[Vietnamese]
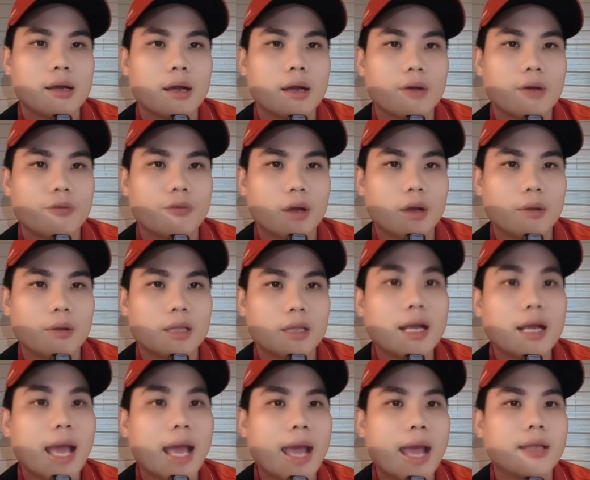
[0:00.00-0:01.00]
à,
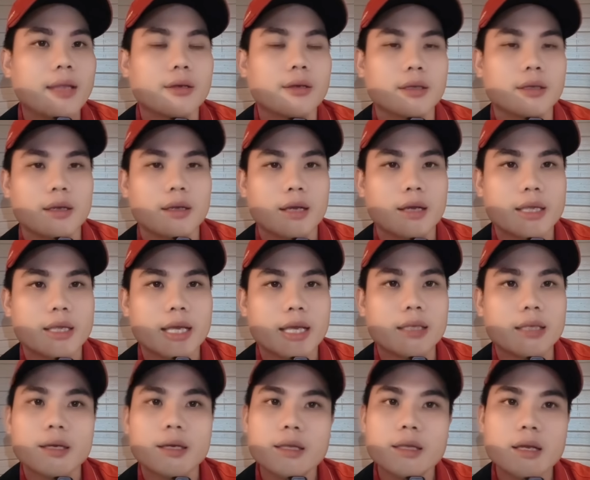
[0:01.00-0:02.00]
thứ hai thôi cái
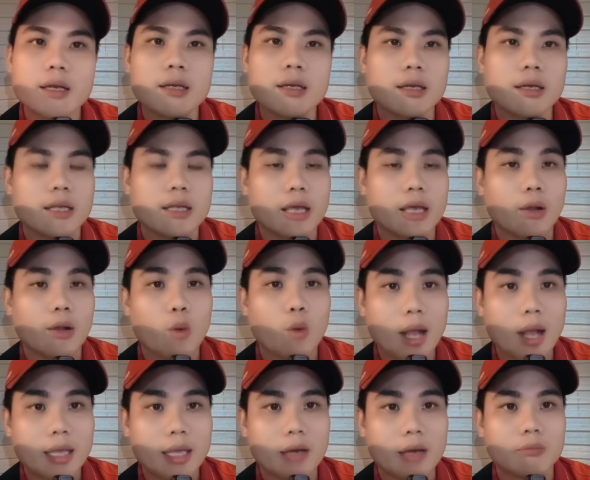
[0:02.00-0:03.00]
chuyện thứ nhất á, cái chuyện
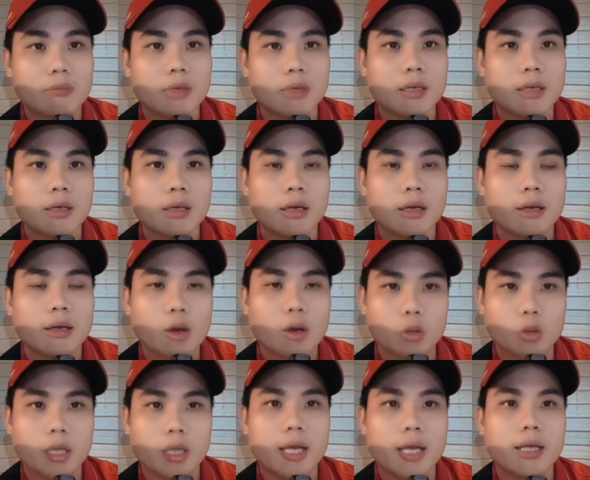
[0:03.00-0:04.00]
quan trọng á,
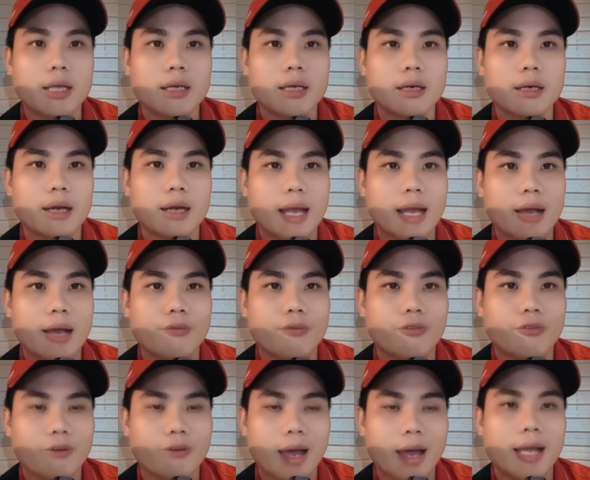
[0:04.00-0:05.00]
đầu tiên á, là
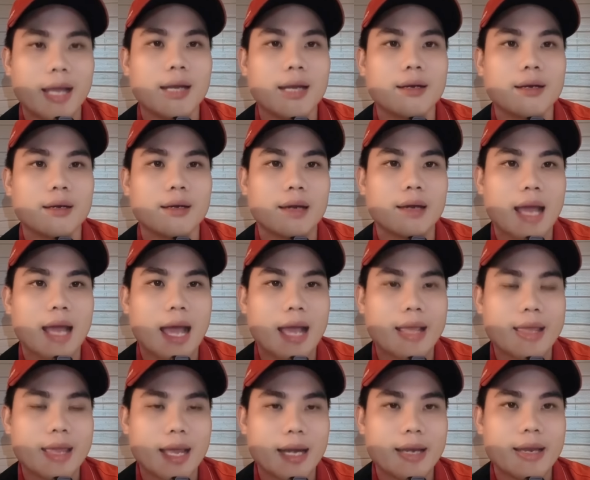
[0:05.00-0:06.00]
phải là
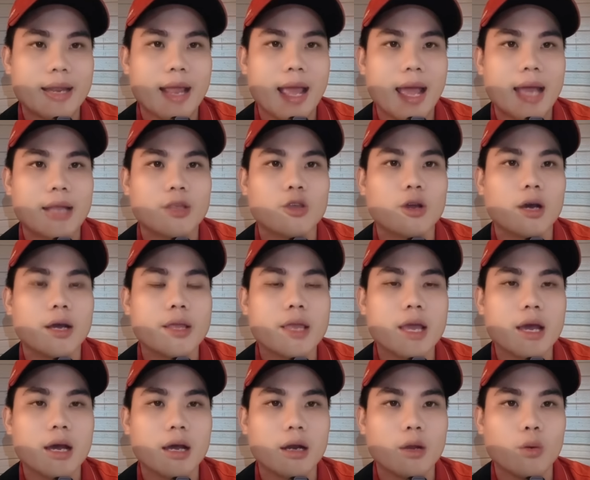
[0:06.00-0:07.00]
dành nhà cho ở
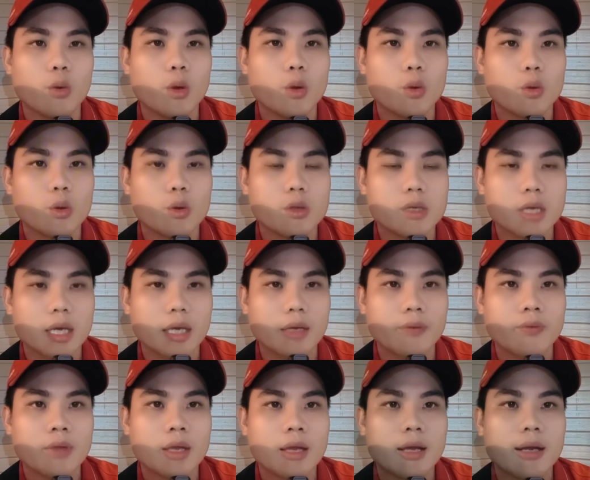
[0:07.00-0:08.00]
nhờ để quý cô chú anh chị
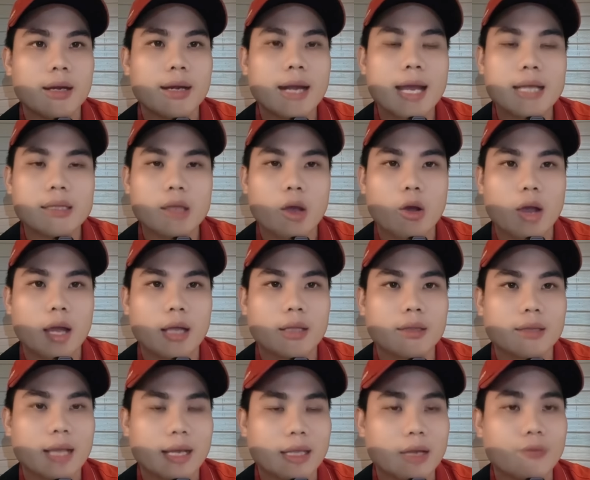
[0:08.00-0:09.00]
ra tòa
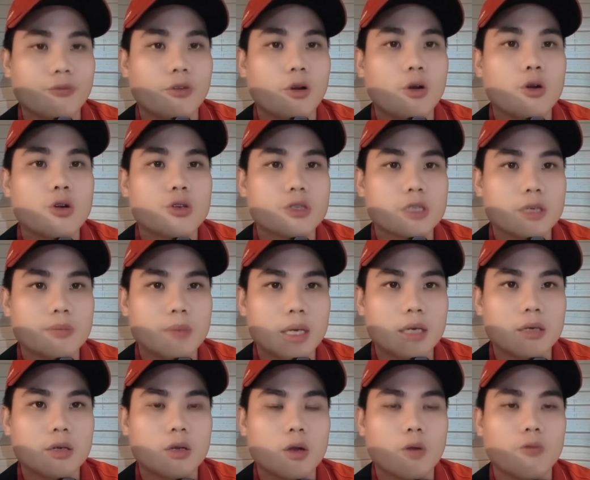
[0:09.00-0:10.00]
tại thành phố Hồ Chí
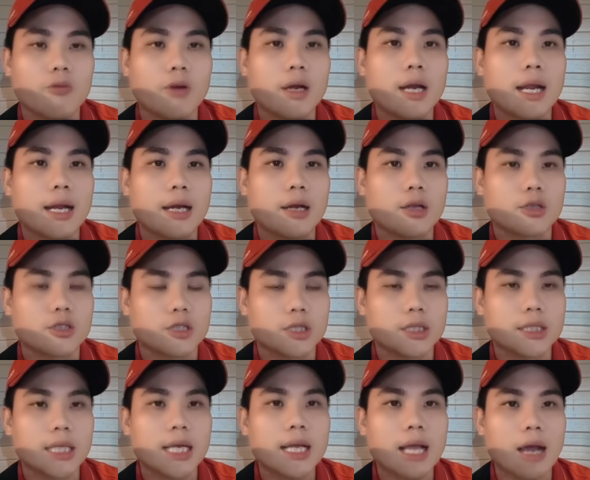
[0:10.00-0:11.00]
Minh cùng với lại luật
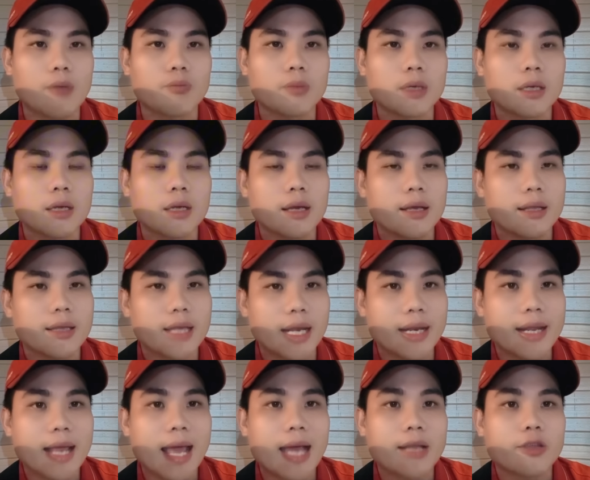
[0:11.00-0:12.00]
sư Tuyết Ngọc
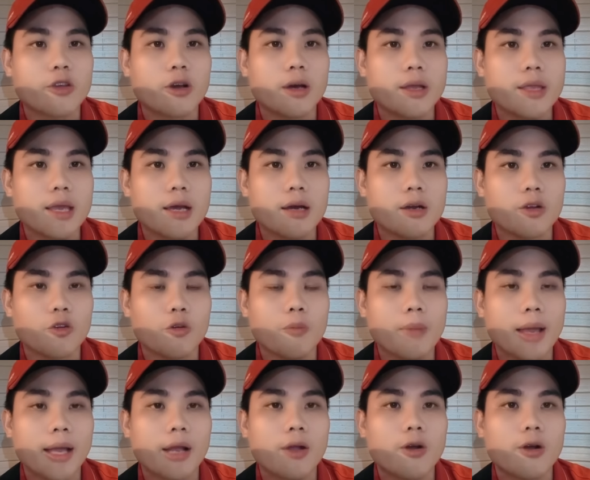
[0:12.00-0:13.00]
dành nhà cho ở nhờ của
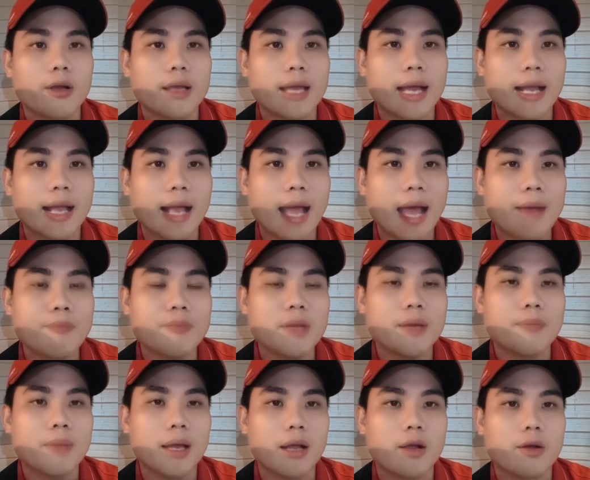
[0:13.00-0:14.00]
mẹ con nhà cám
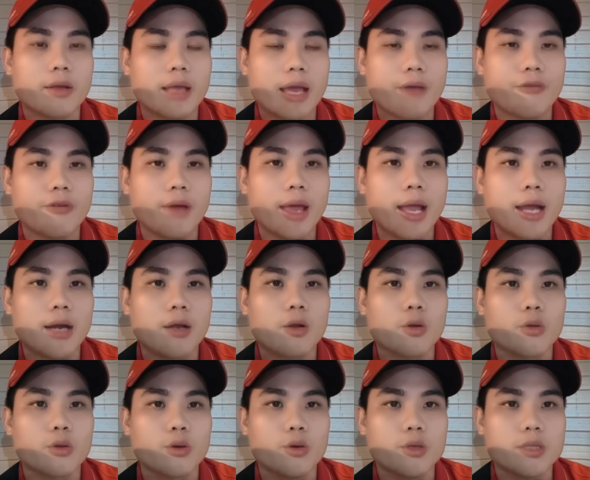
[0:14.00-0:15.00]
đó mẹ con nhà ve đó
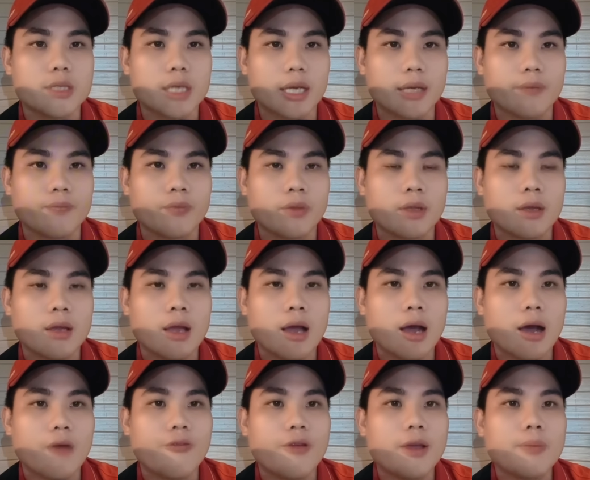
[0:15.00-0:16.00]
cô chú anh chị
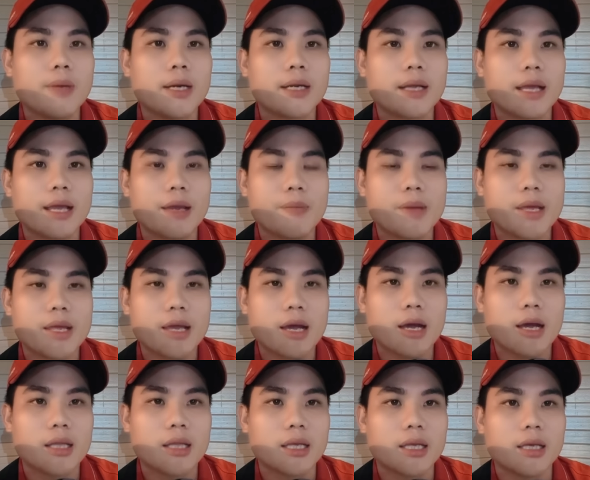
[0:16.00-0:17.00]
ở phía bên kia bây
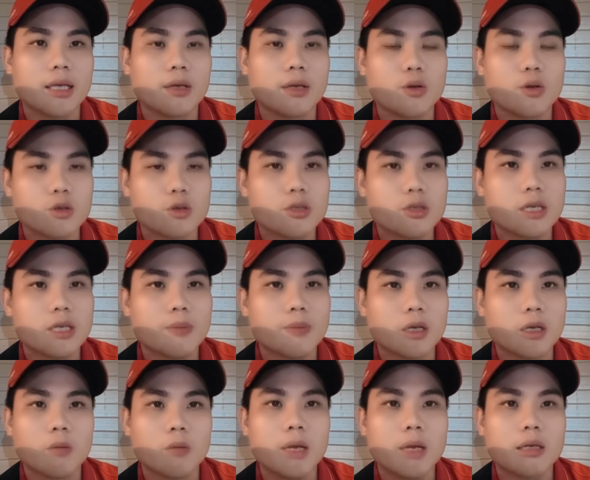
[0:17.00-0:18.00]
giờ thì cô chú anh chị
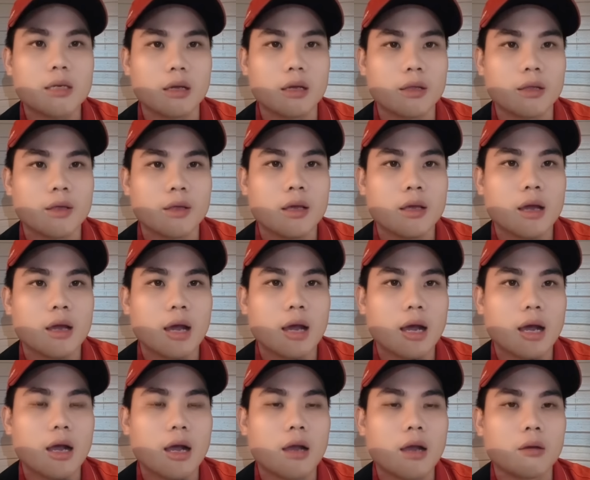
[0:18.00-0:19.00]
mình cũng biết rồi
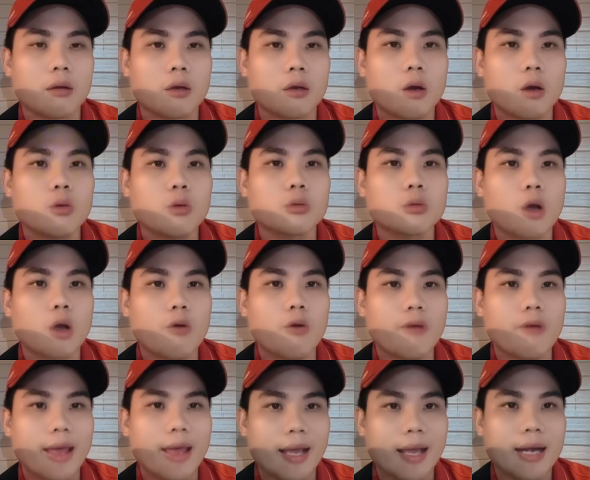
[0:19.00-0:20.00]
à, cố tỏ
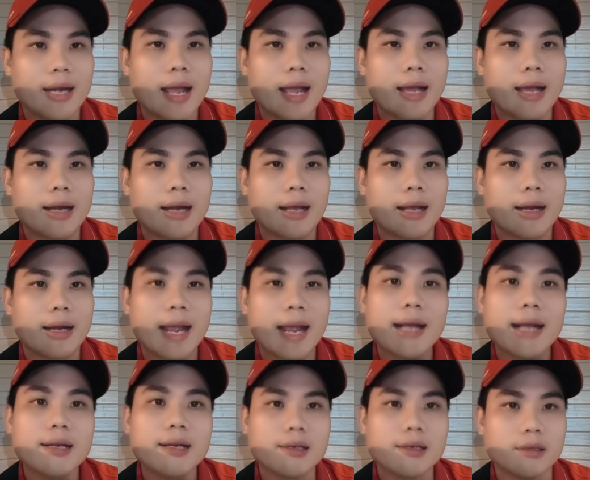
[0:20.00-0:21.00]
vẻ ra là
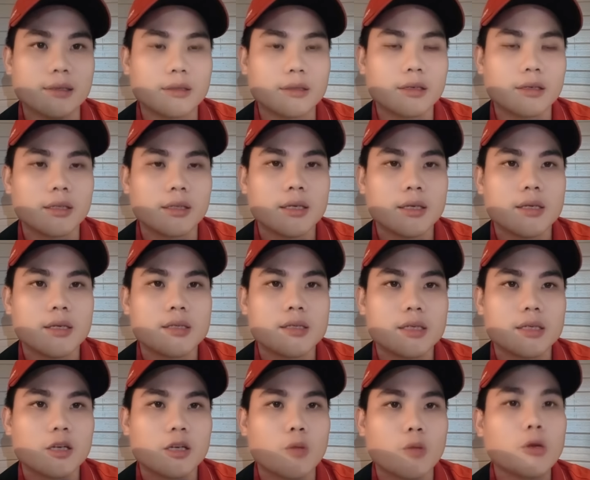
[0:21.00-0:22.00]
gắn gượng thôi
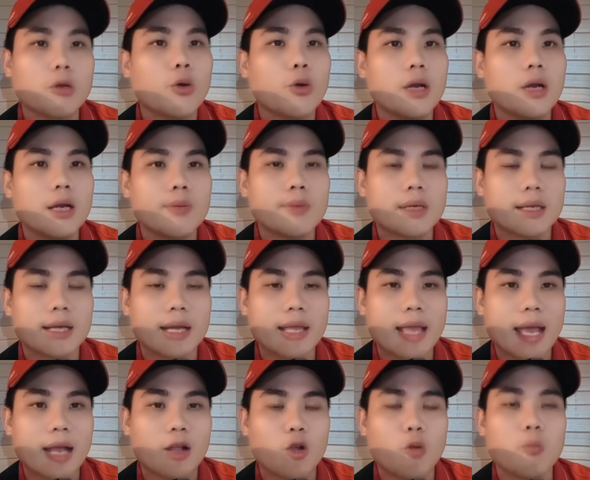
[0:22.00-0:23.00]
chứ cũng đuối lắm mà cả
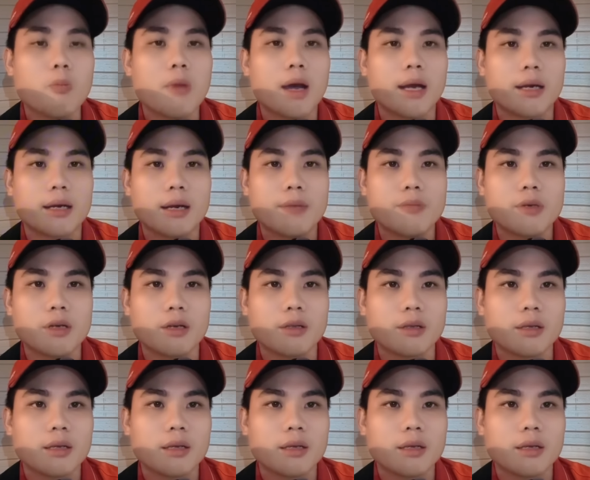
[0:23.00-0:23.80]
nhà cũng mệt lắm rồi